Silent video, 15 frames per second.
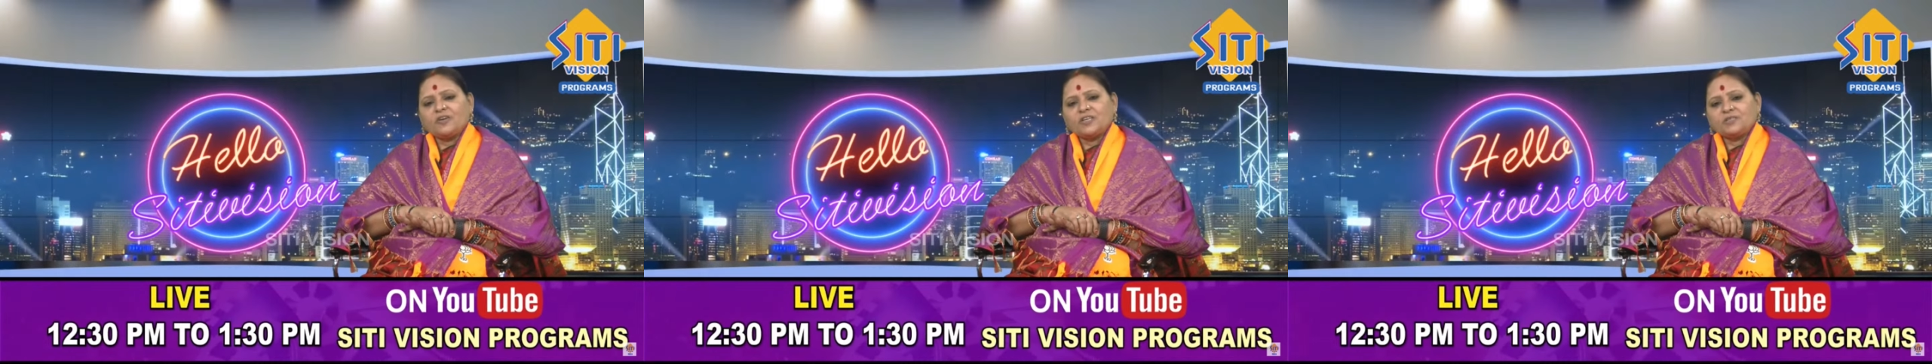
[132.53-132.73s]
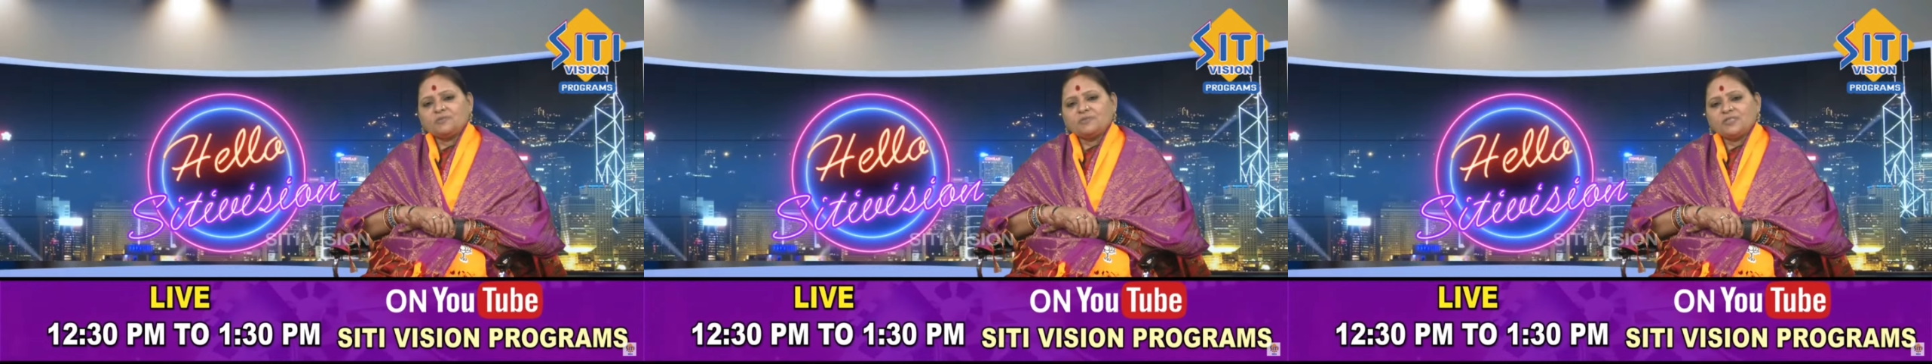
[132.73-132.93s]

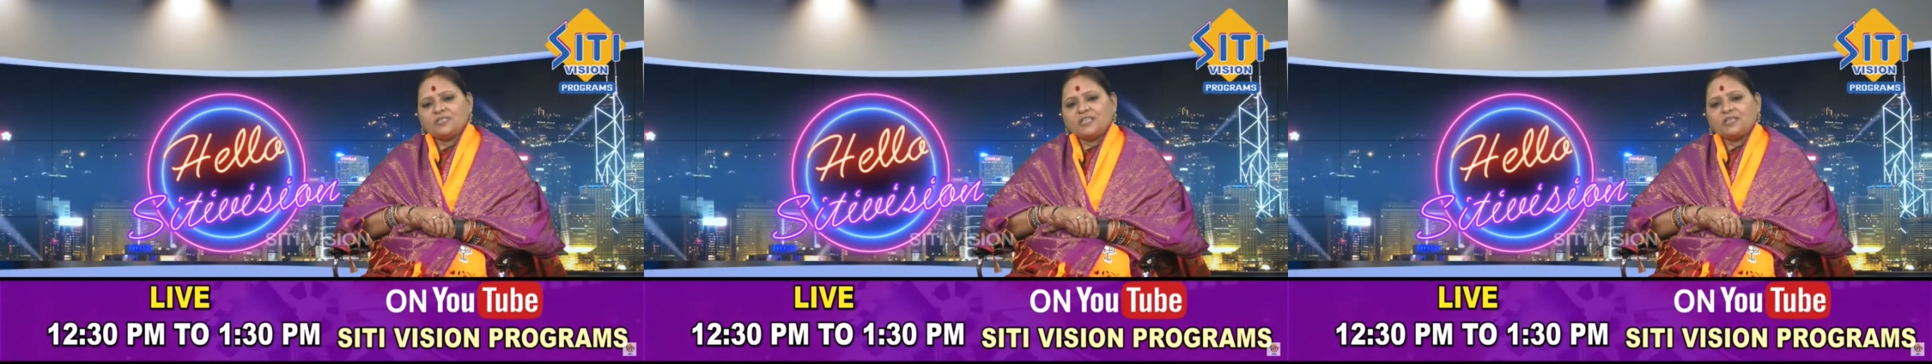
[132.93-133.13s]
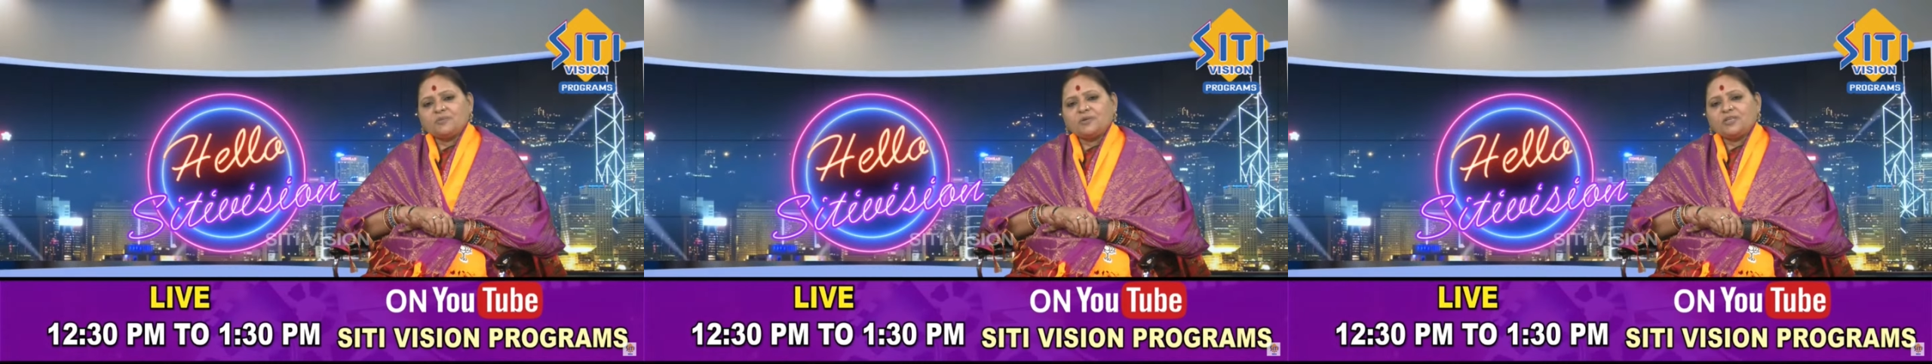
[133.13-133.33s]
అవకాశం
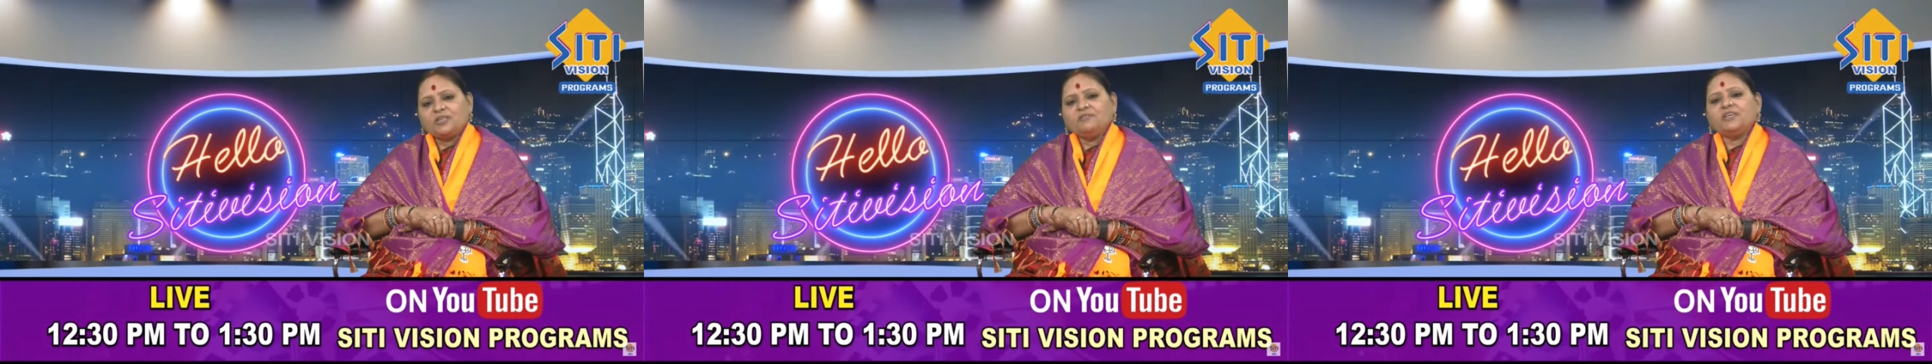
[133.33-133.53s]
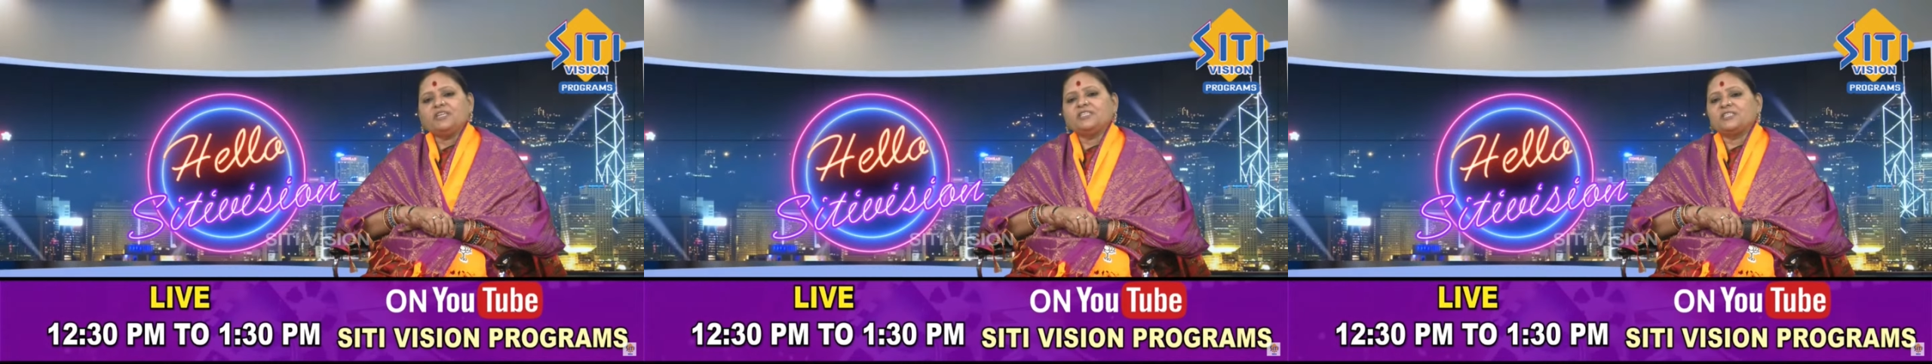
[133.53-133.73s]
వస్తుందేమో
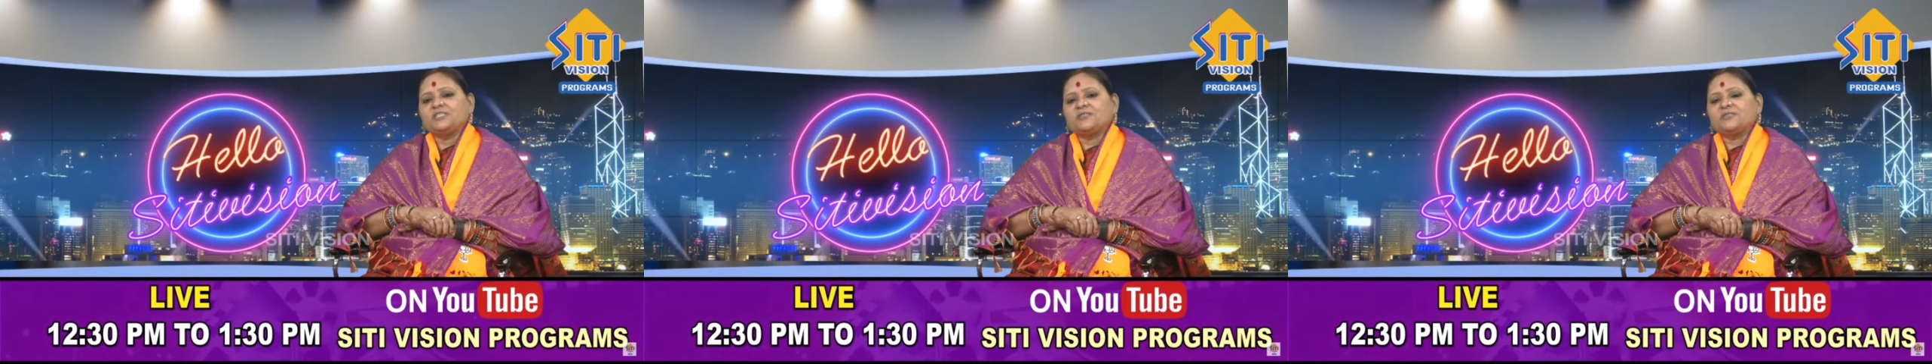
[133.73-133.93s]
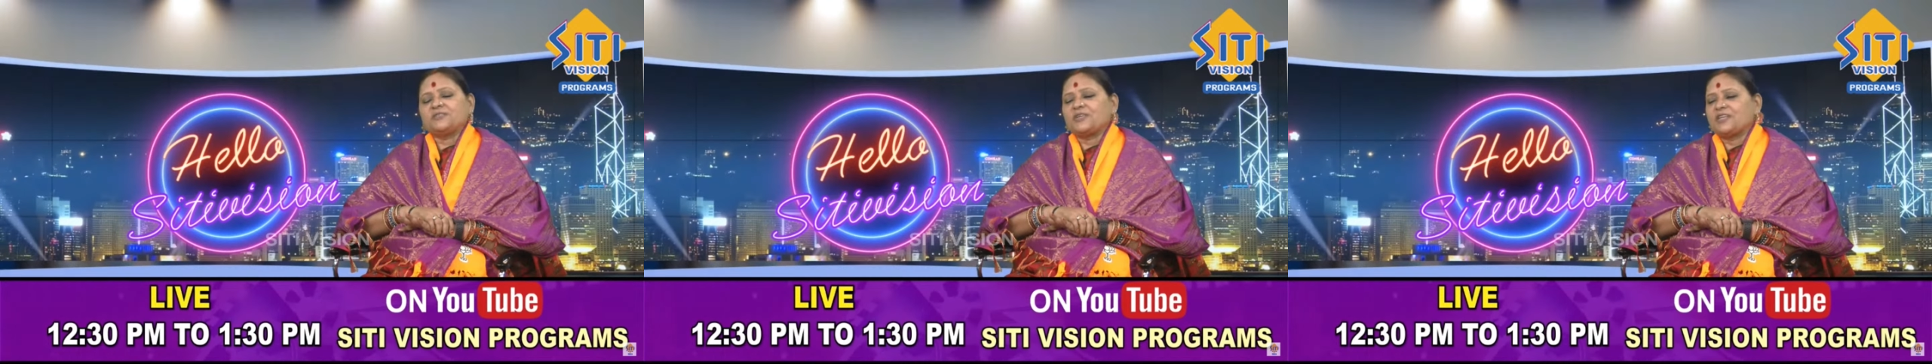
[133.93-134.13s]
అని వెయిట్
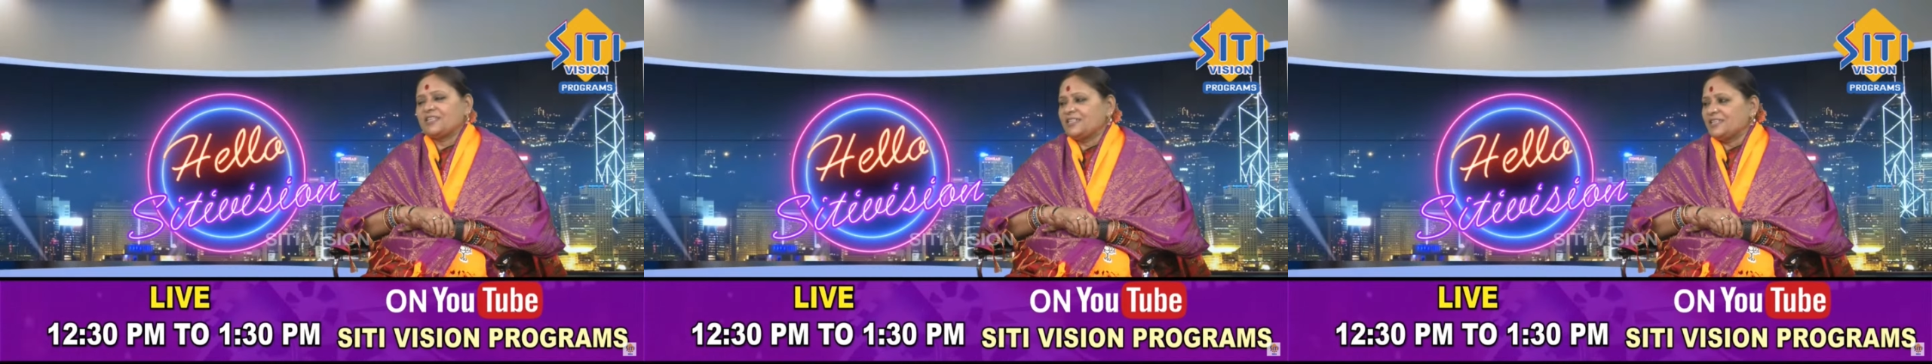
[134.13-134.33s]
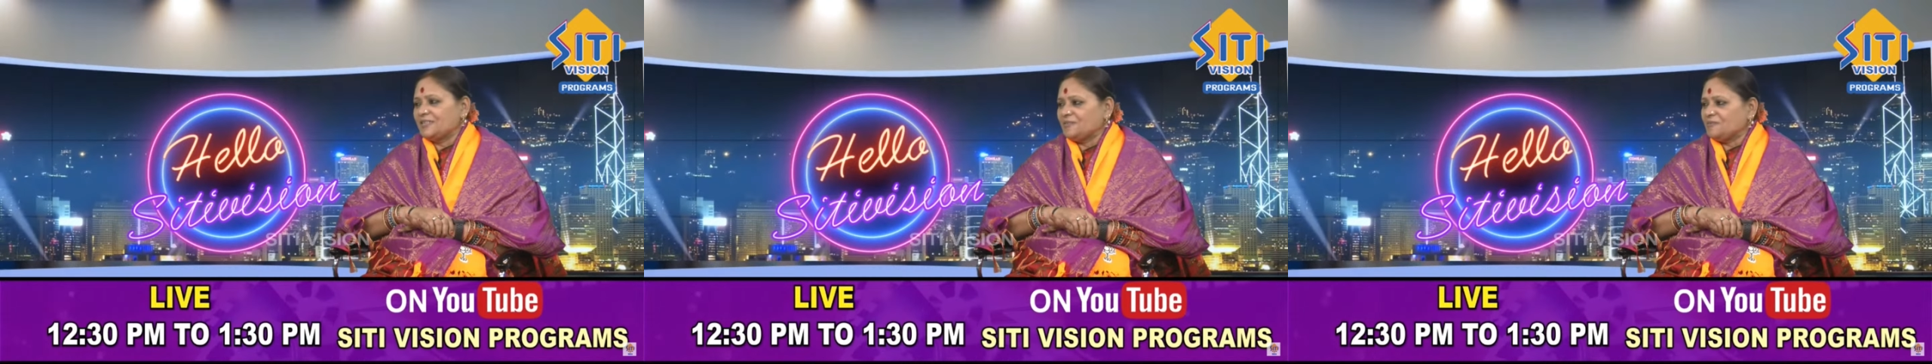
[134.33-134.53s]

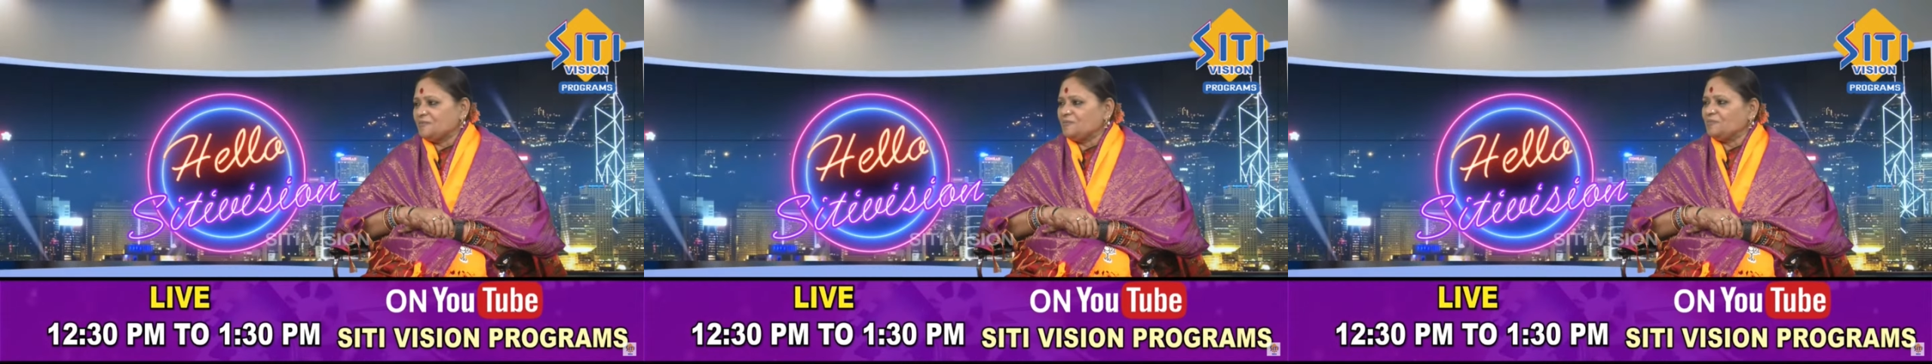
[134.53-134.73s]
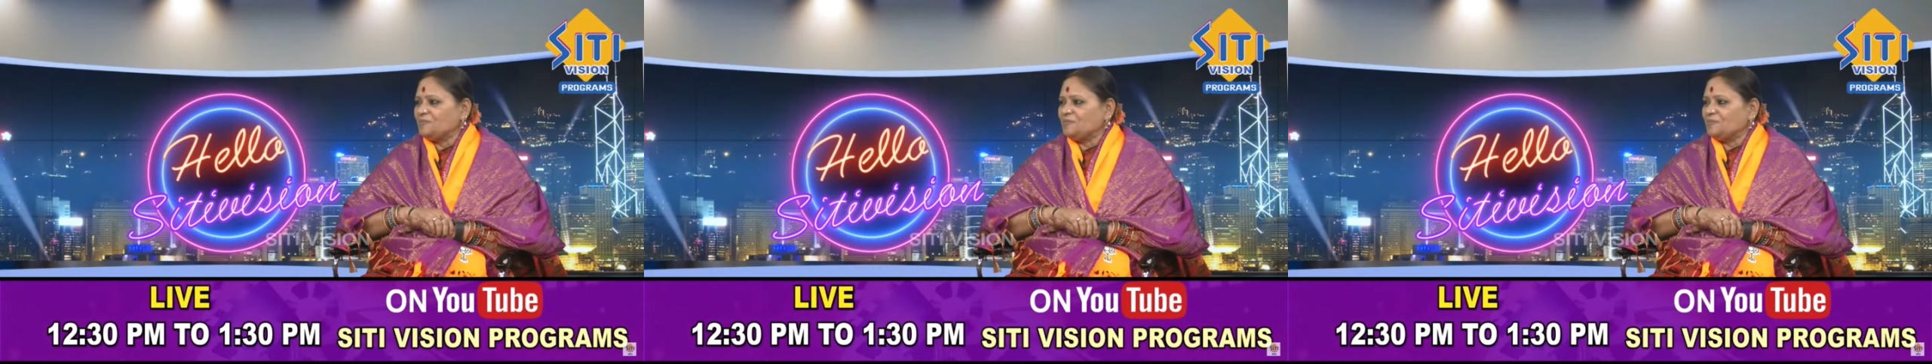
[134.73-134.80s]
చేస్తున్నాను